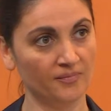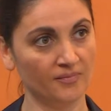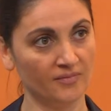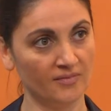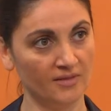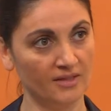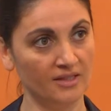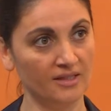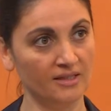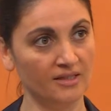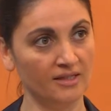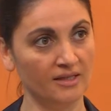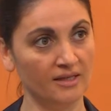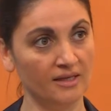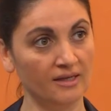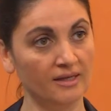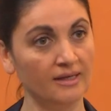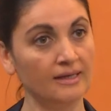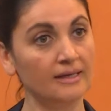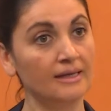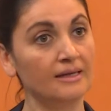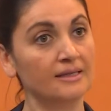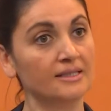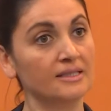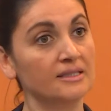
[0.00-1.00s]
dedi.
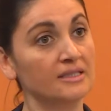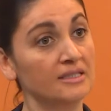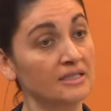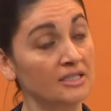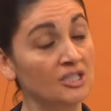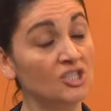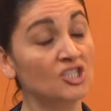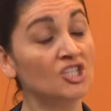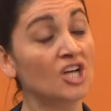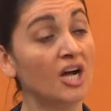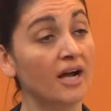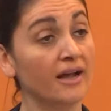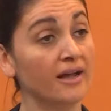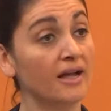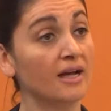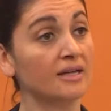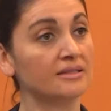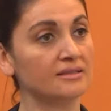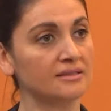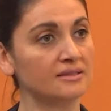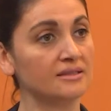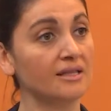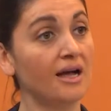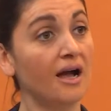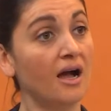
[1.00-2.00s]
İş
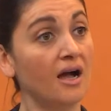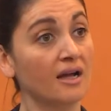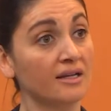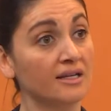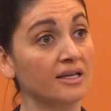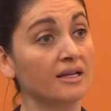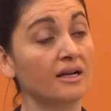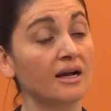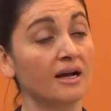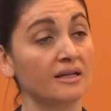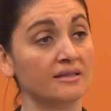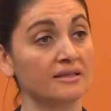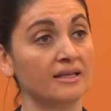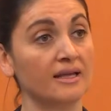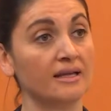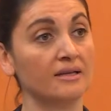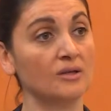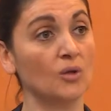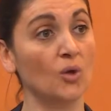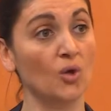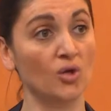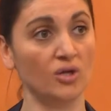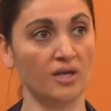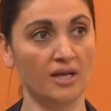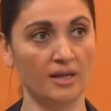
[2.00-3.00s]
hayatında hakikaten
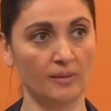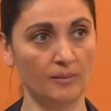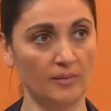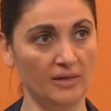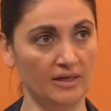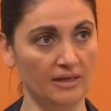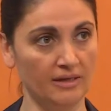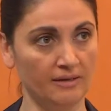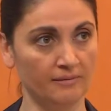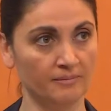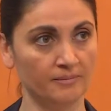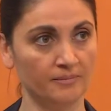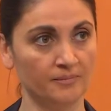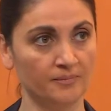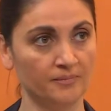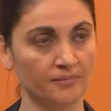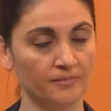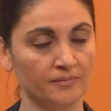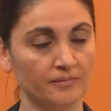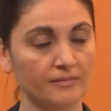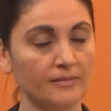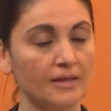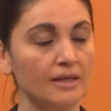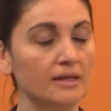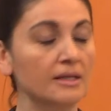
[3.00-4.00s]
önemli.
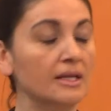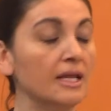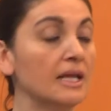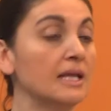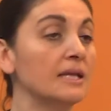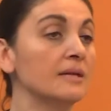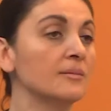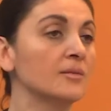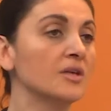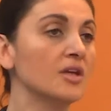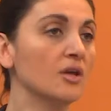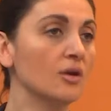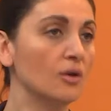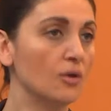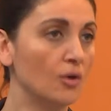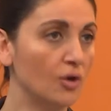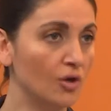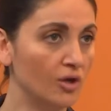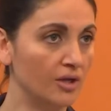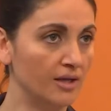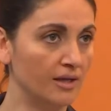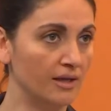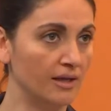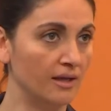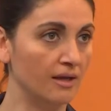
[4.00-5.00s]
Diyelim ki
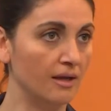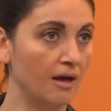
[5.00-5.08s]
öyle